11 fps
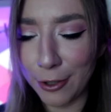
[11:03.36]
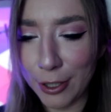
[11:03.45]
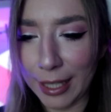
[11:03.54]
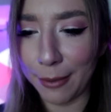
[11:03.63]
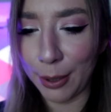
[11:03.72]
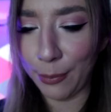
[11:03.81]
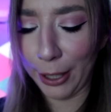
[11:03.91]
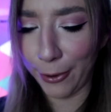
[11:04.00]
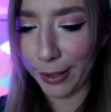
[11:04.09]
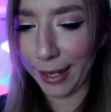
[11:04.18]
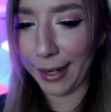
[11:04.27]
so streng mit
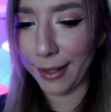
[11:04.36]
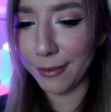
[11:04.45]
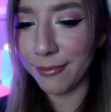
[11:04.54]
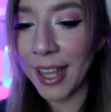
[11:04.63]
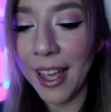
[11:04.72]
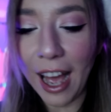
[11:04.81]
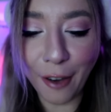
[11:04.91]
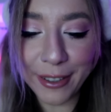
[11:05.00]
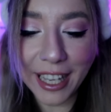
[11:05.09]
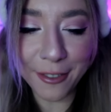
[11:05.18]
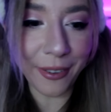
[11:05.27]
mir, okay?
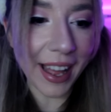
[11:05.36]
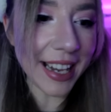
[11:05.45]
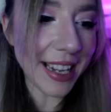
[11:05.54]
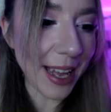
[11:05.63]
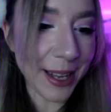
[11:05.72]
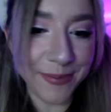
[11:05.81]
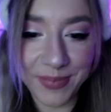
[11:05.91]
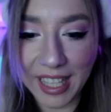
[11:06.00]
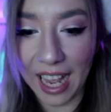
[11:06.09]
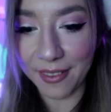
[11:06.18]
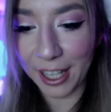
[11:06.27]
Auf jeden Fall, ähm,
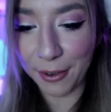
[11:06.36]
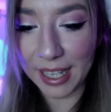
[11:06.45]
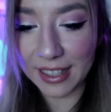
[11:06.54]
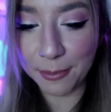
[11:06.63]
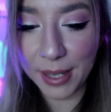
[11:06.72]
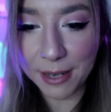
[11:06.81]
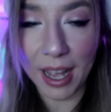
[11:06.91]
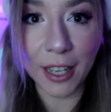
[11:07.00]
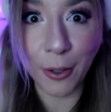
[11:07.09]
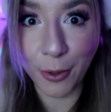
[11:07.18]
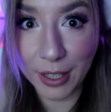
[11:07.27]
ja, ich werde jetzt ein Bild
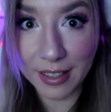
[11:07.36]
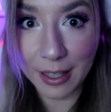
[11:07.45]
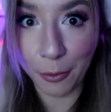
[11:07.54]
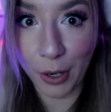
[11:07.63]
machen und es dem